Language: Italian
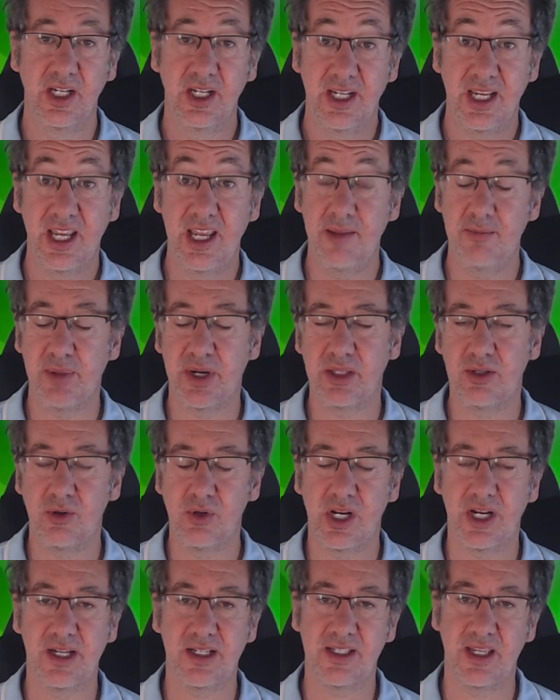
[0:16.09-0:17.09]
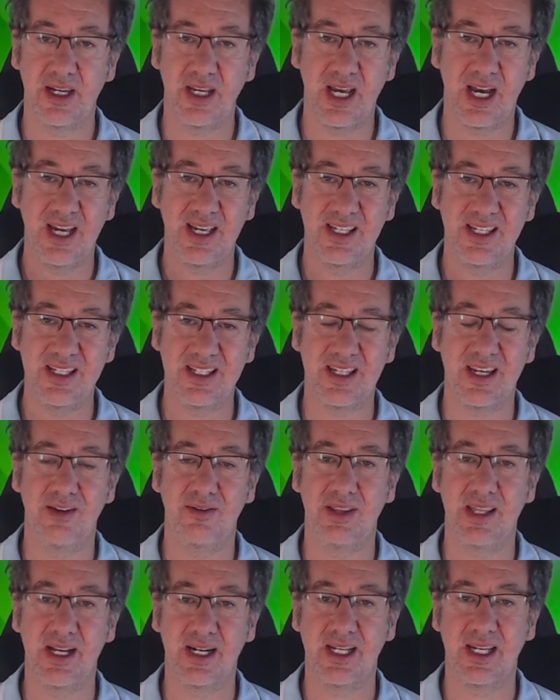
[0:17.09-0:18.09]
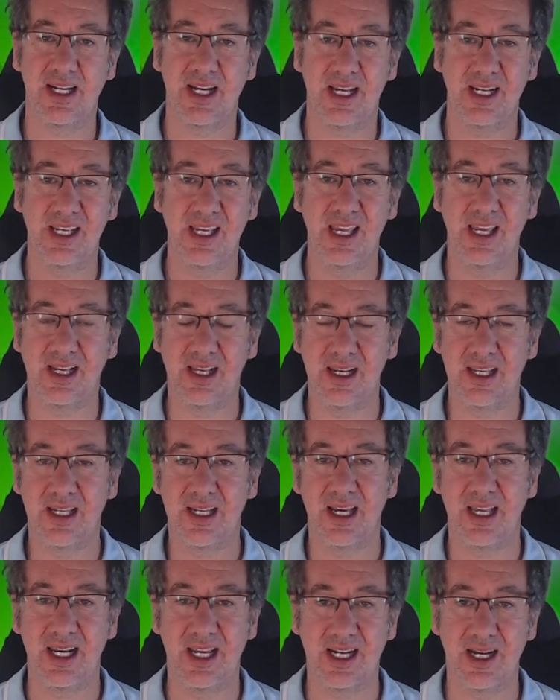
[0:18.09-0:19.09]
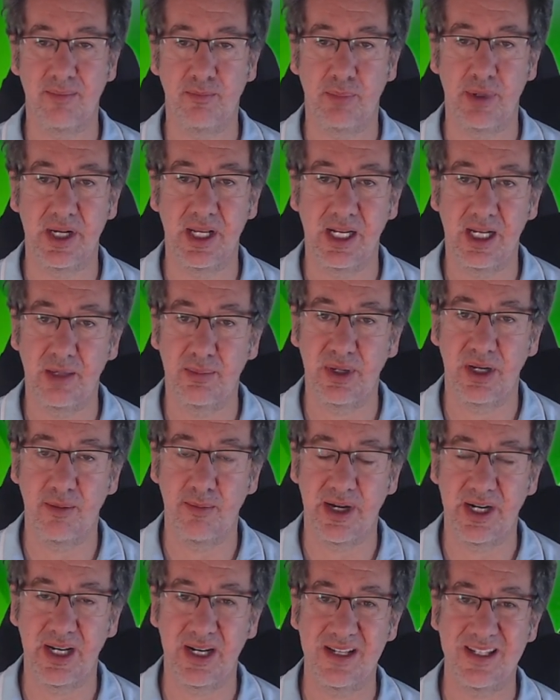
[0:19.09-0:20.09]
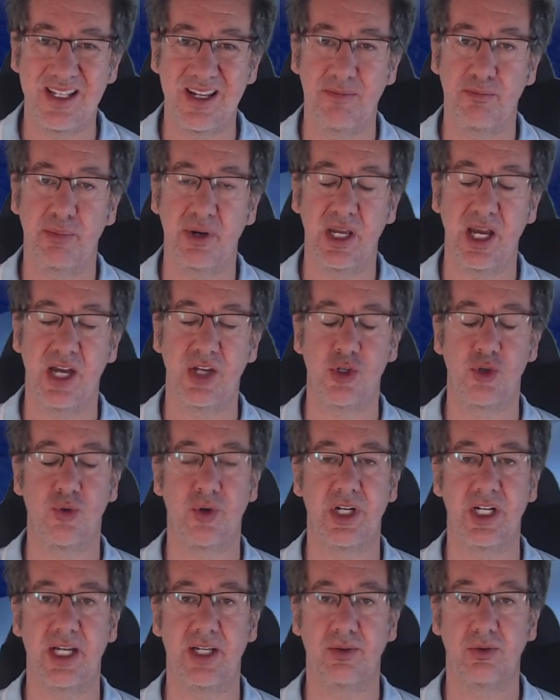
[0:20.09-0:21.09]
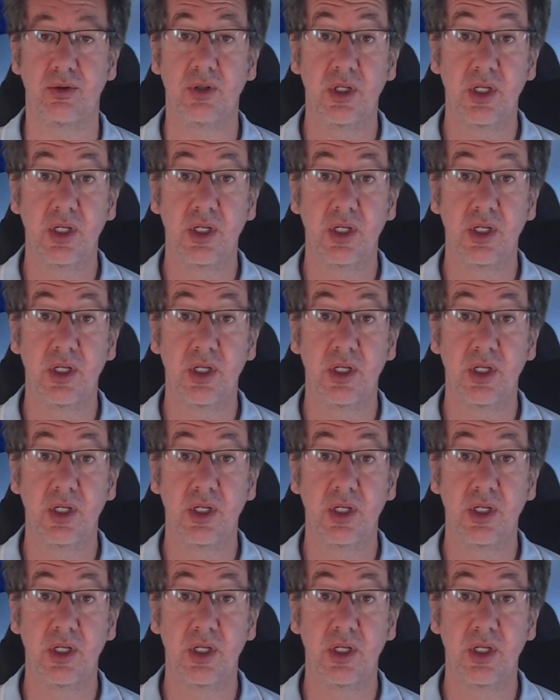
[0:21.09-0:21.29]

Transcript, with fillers: e in particolare la Serie A iscriviti al canale e clicca la campanella per rimanere sempre aggiornato.